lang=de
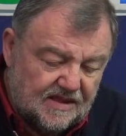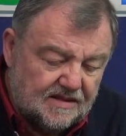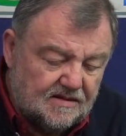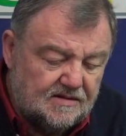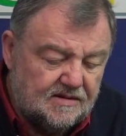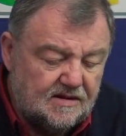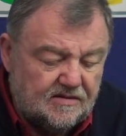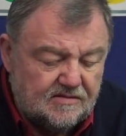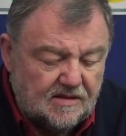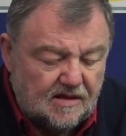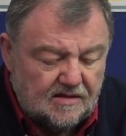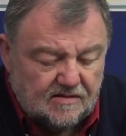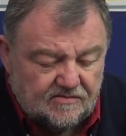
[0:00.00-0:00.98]
Deckel, den ich
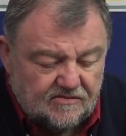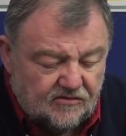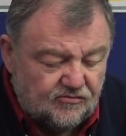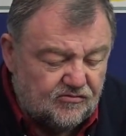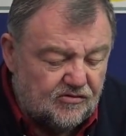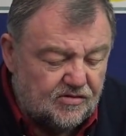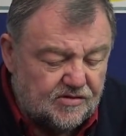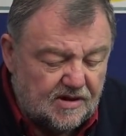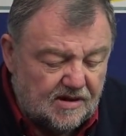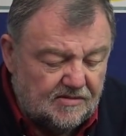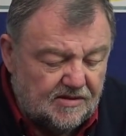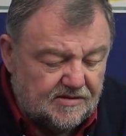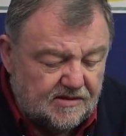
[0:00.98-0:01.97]
da zerstört
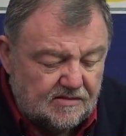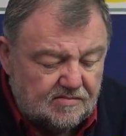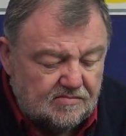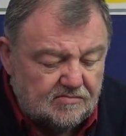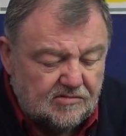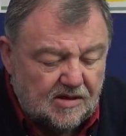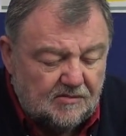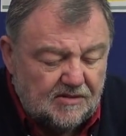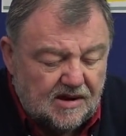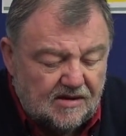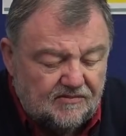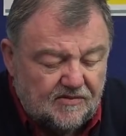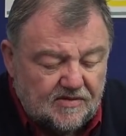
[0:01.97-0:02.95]
habe, den kann man
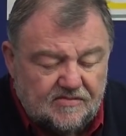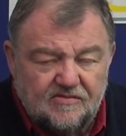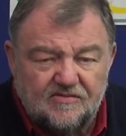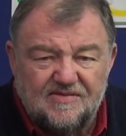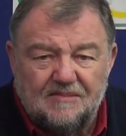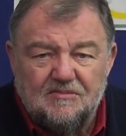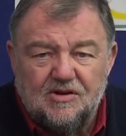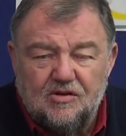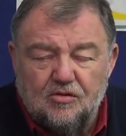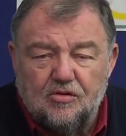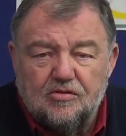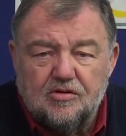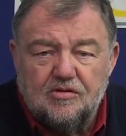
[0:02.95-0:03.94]
einfach
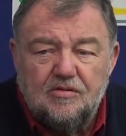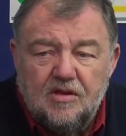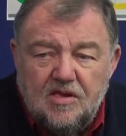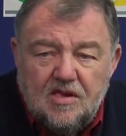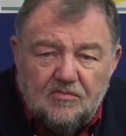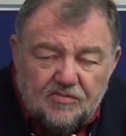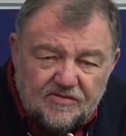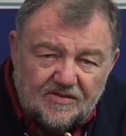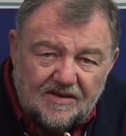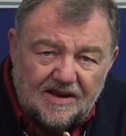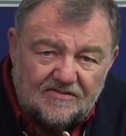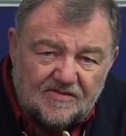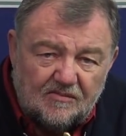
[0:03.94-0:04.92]
zusammendrücken, bis er
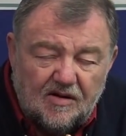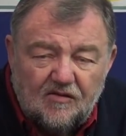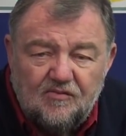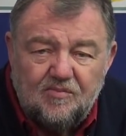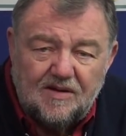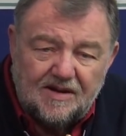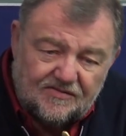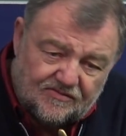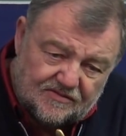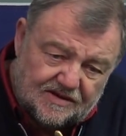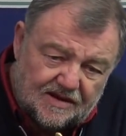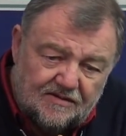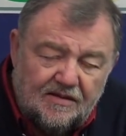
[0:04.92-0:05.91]
langsam aufplatzt
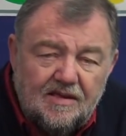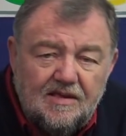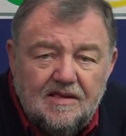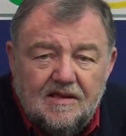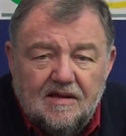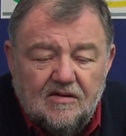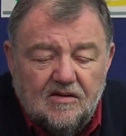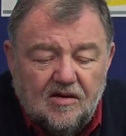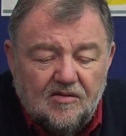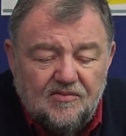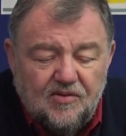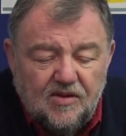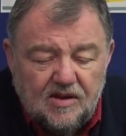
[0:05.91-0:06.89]
und dann äh,
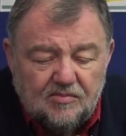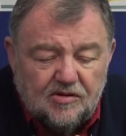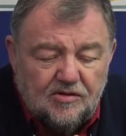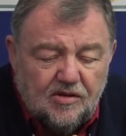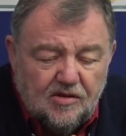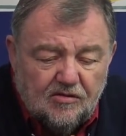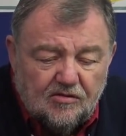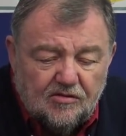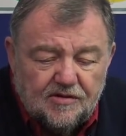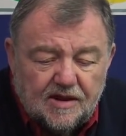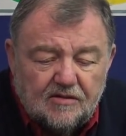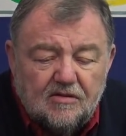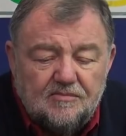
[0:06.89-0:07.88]
aufhebeln und
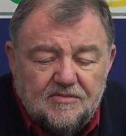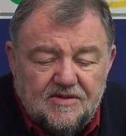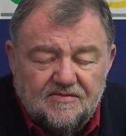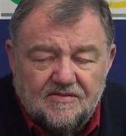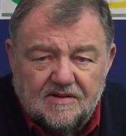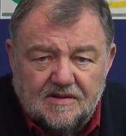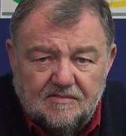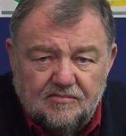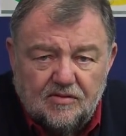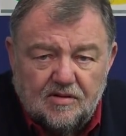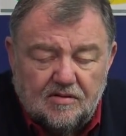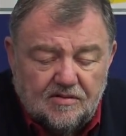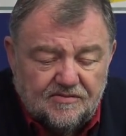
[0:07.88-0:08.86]
dann kommt dieser
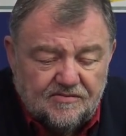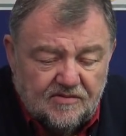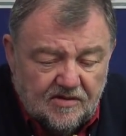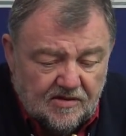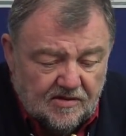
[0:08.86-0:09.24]
Krempel raus.